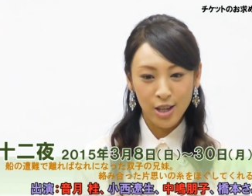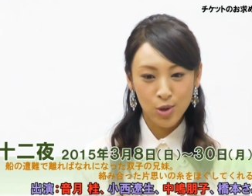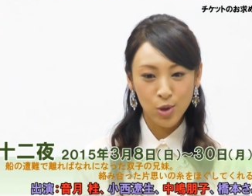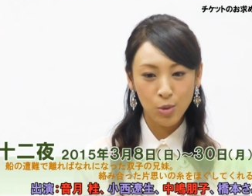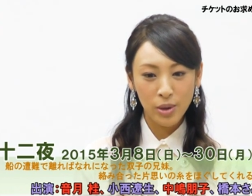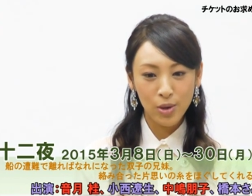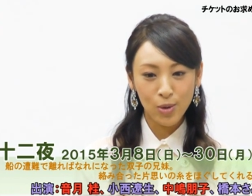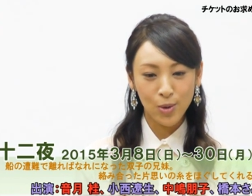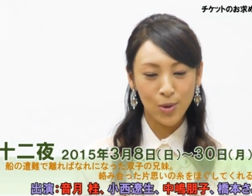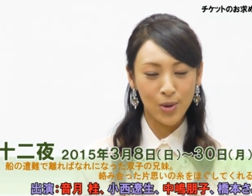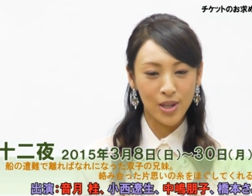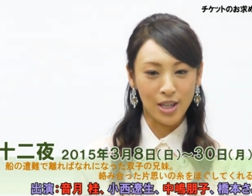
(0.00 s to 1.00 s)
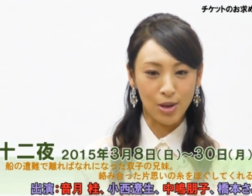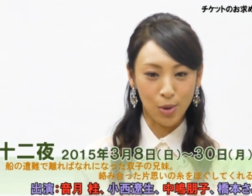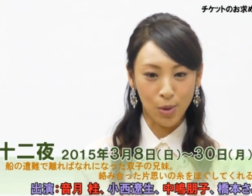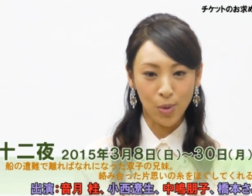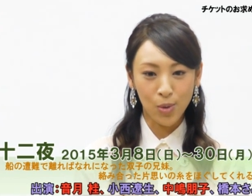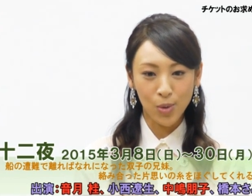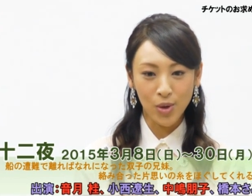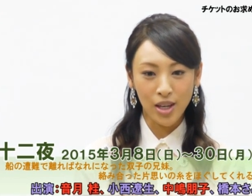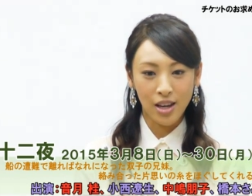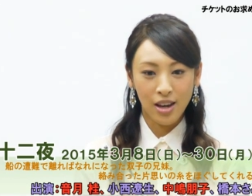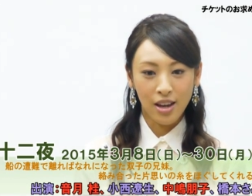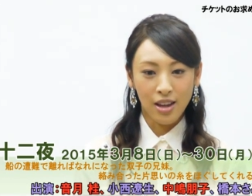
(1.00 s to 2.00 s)
その場の空気を本当
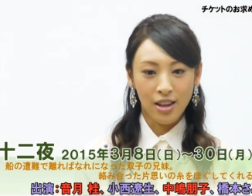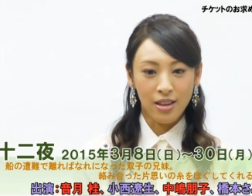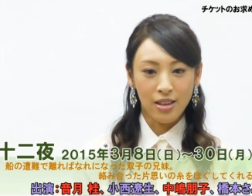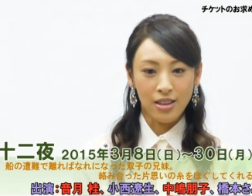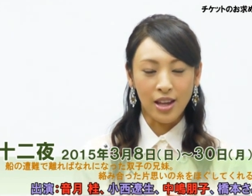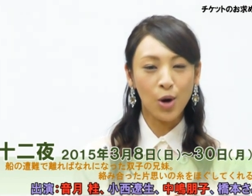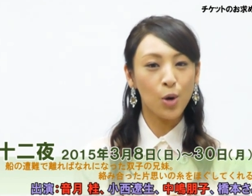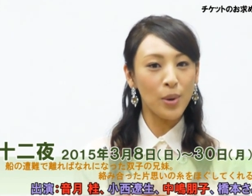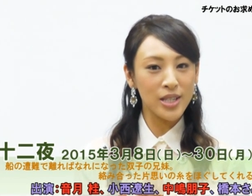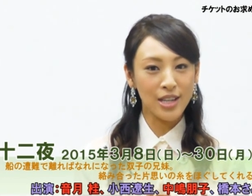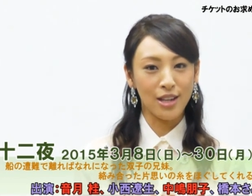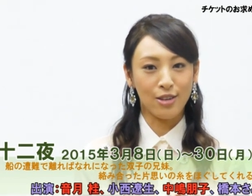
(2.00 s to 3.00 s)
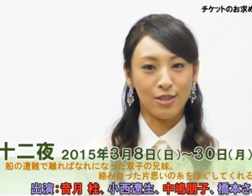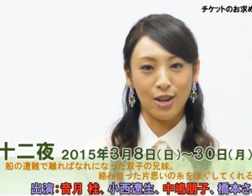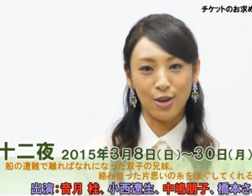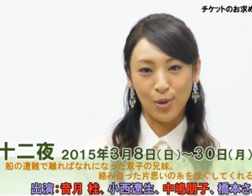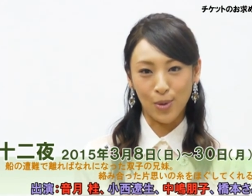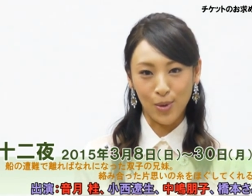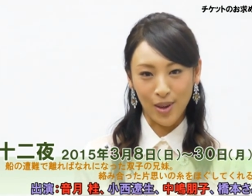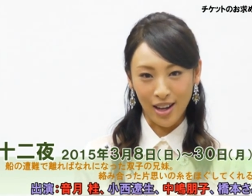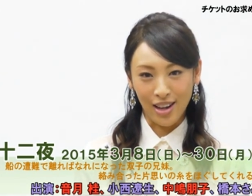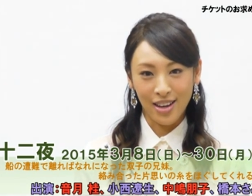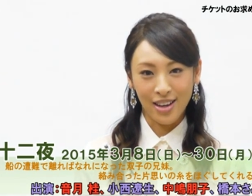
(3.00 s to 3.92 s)
に和ませてくれるようなあ